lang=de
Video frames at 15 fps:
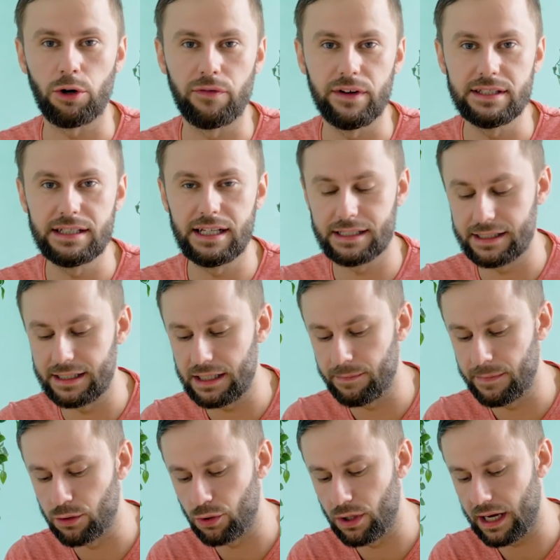auch wenn sie das nicht
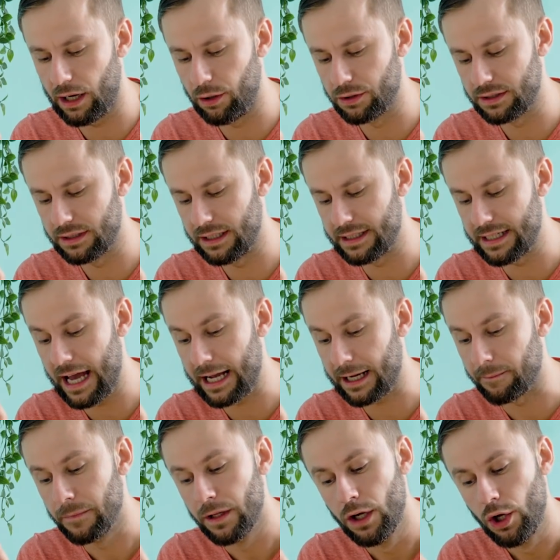immer so nach außen hin sagen.